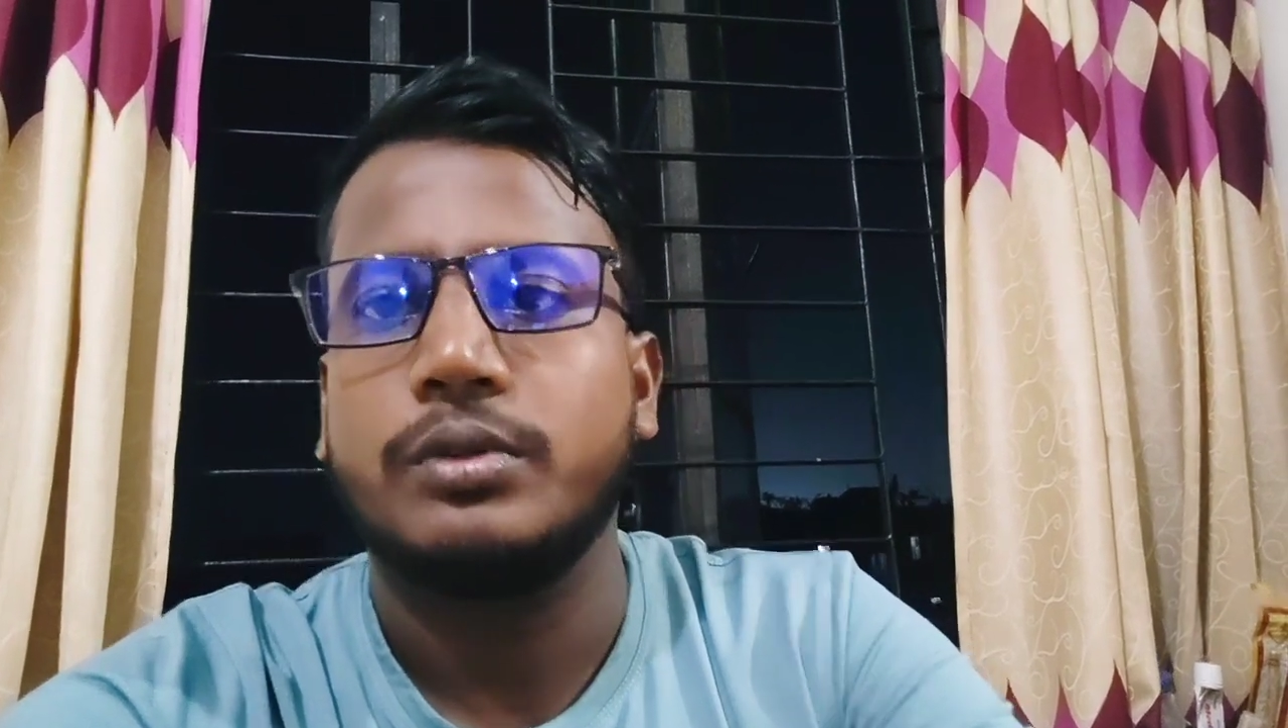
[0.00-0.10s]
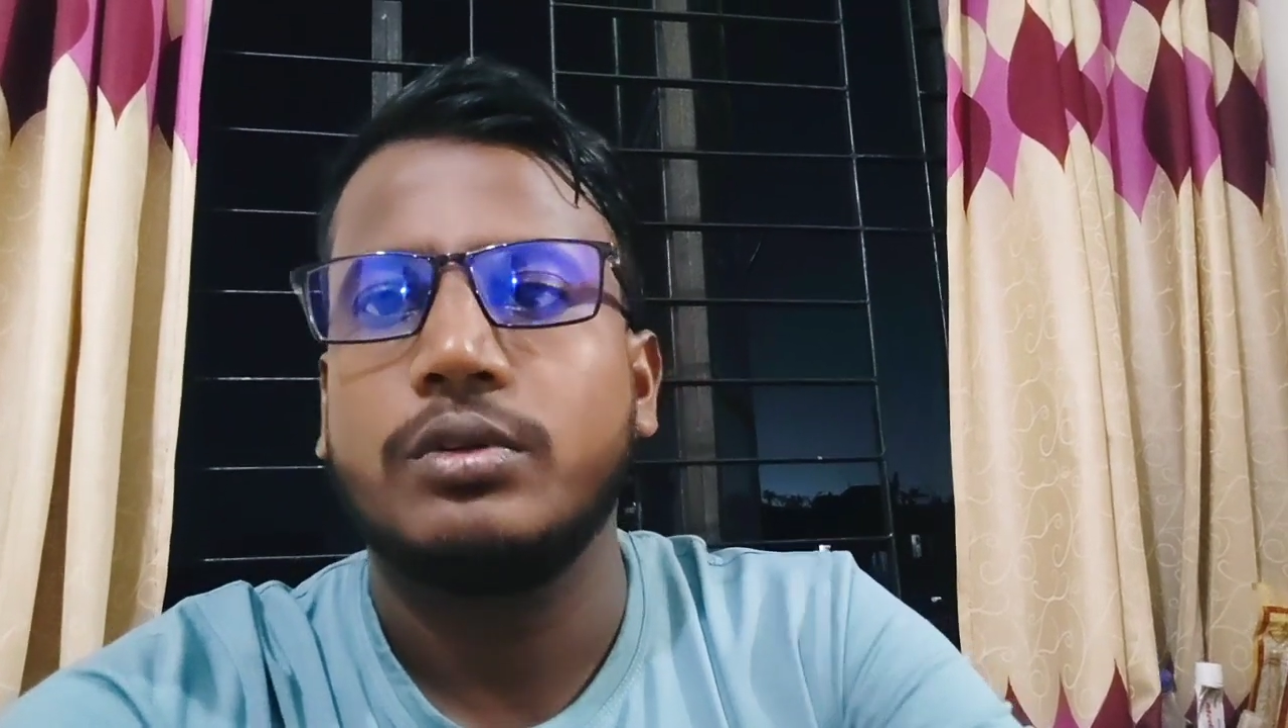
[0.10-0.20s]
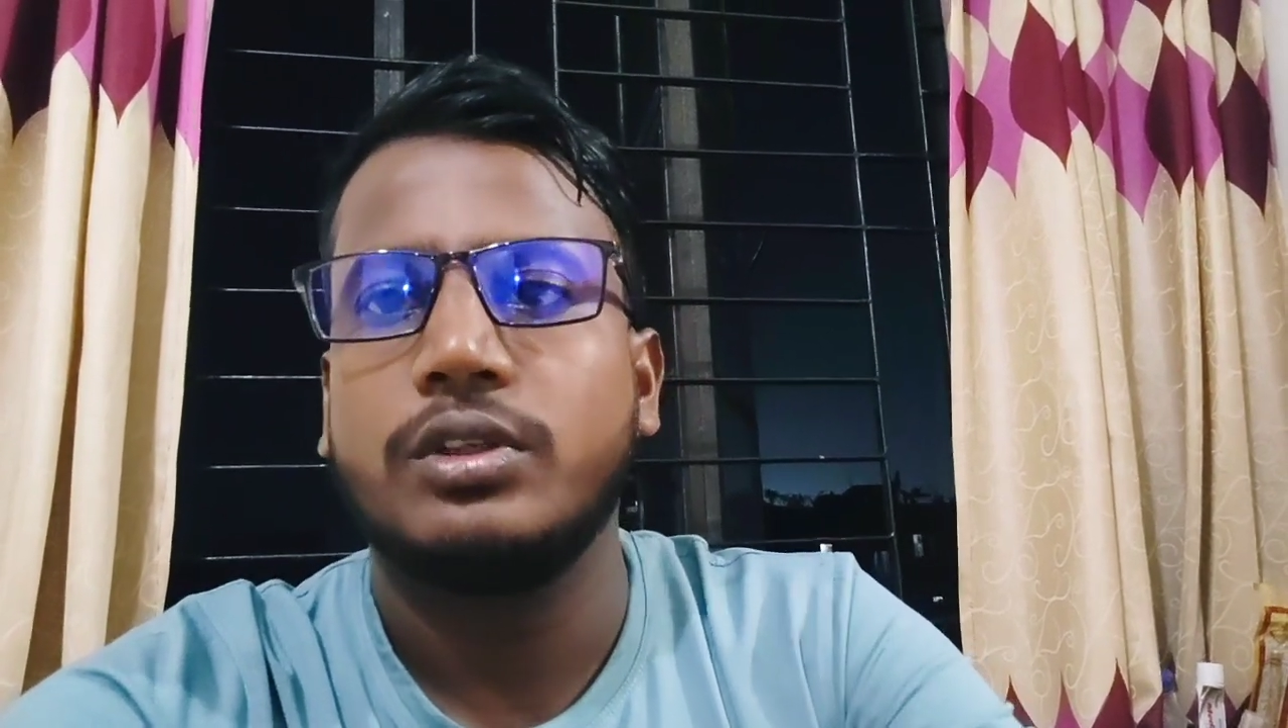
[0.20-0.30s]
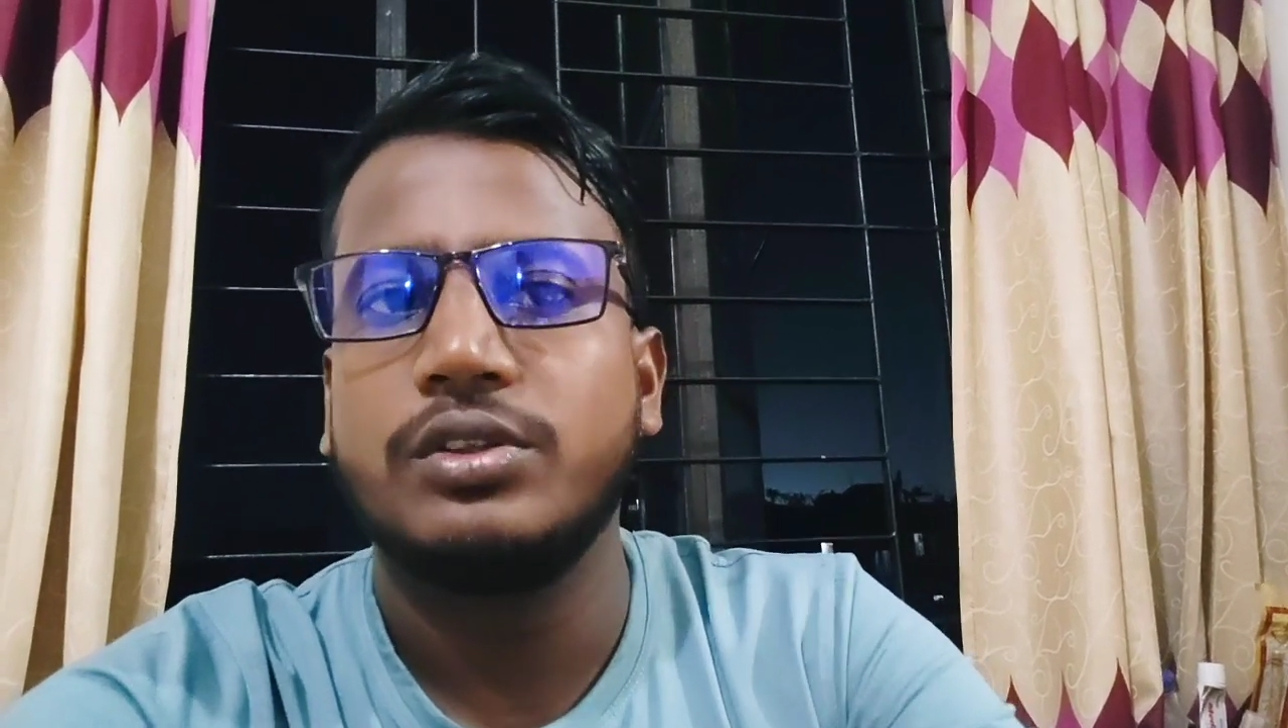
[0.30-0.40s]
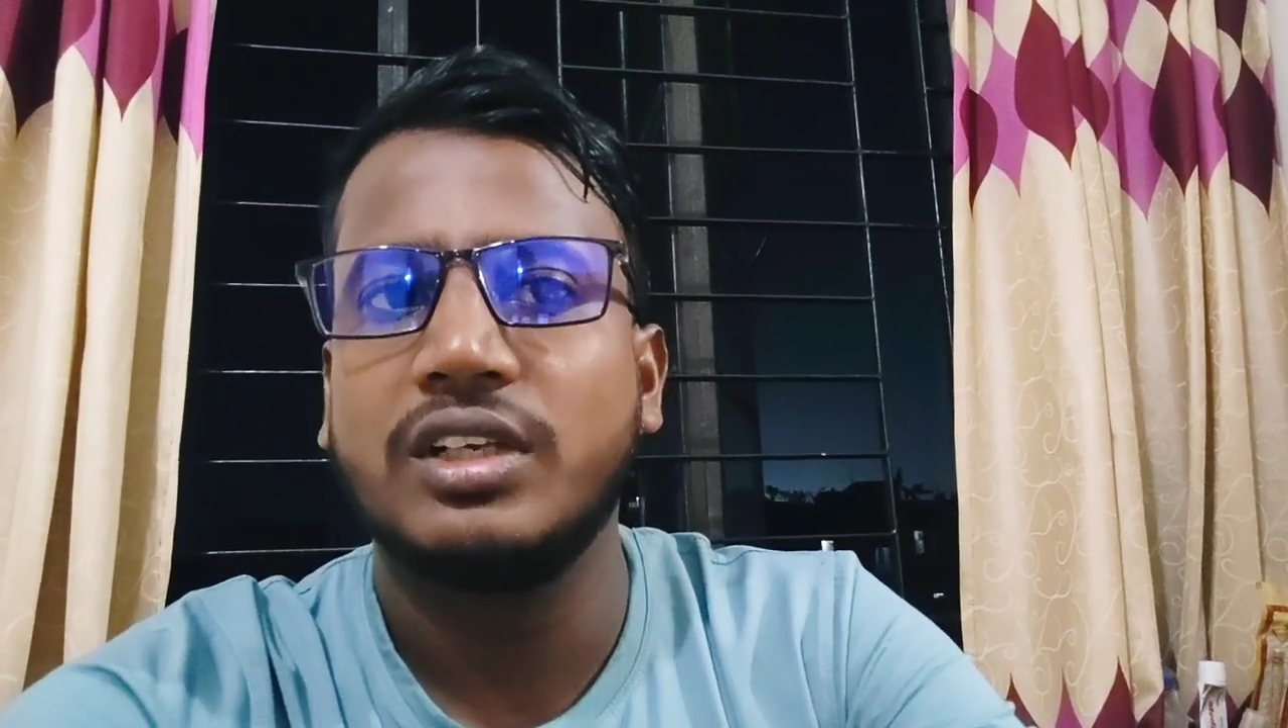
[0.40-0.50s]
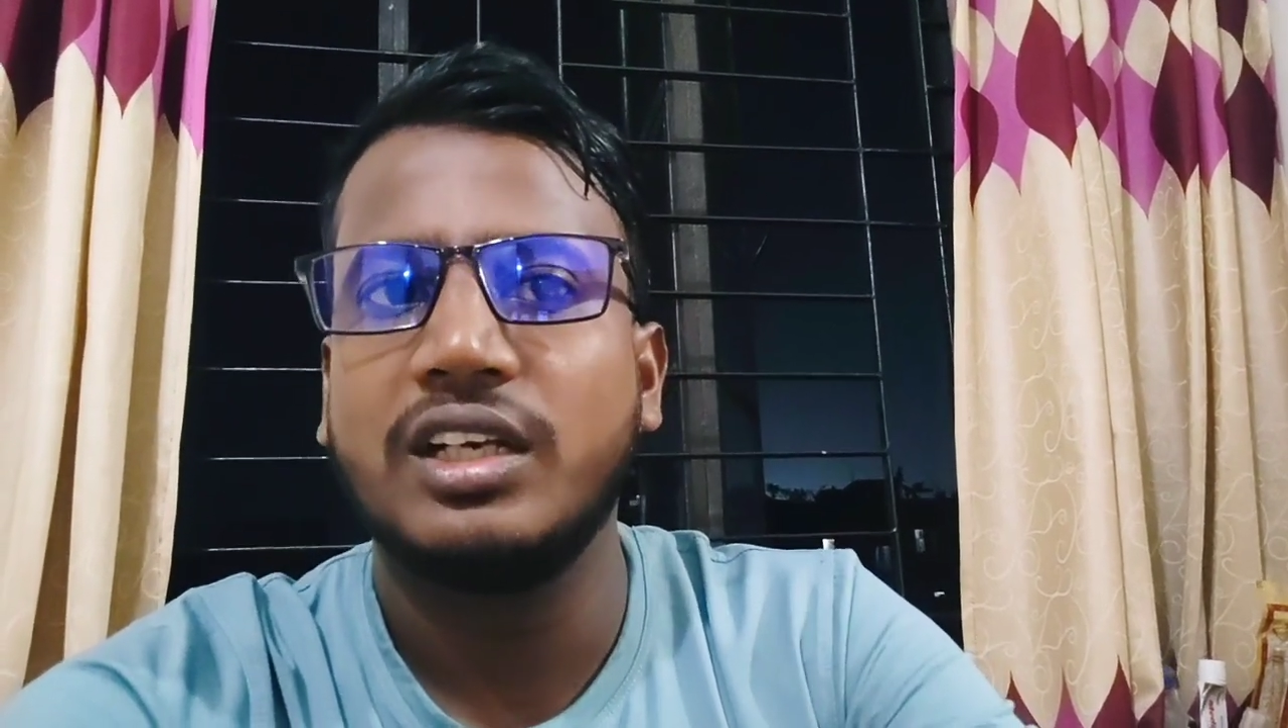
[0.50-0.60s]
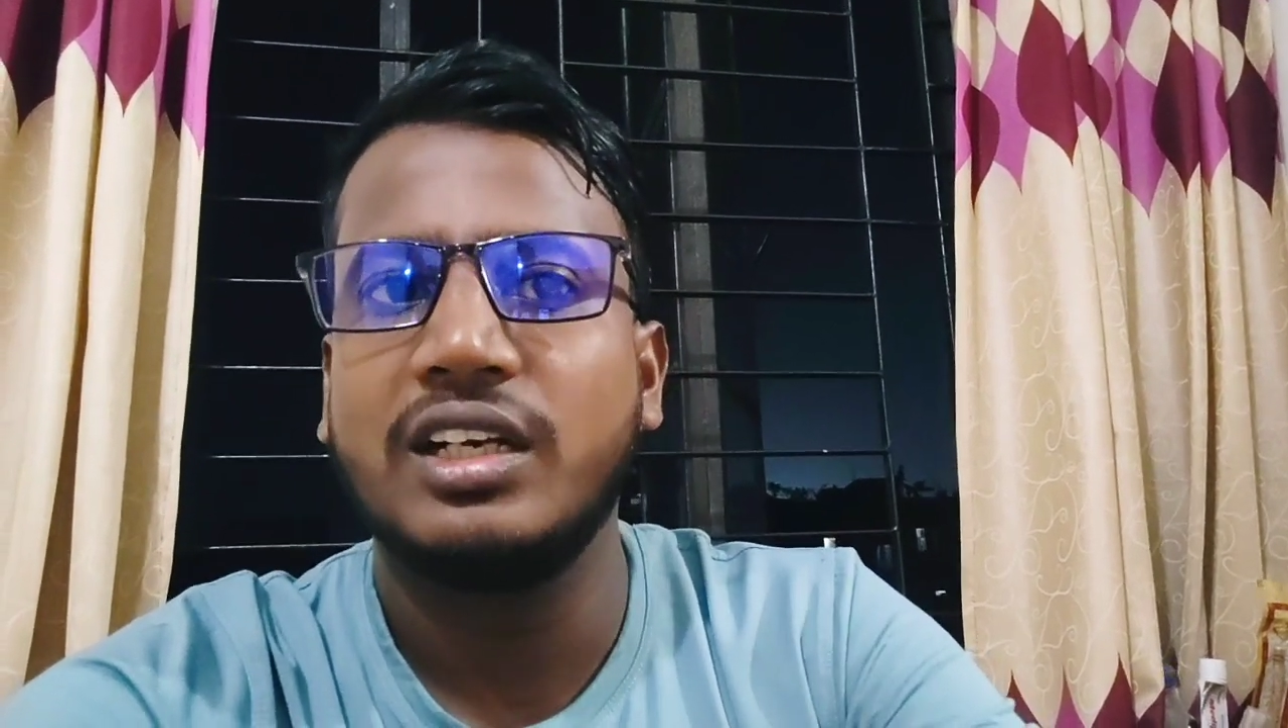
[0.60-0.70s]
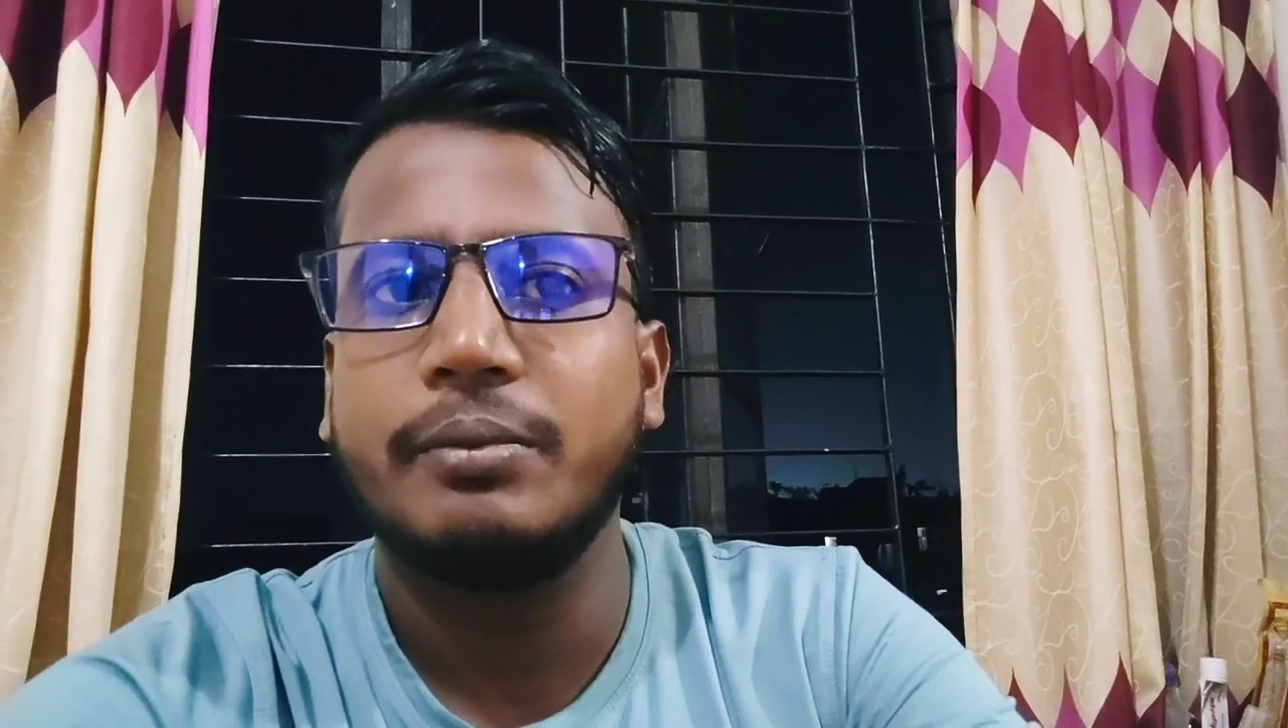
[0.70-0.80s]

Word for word: নিউজিল্যান্ডের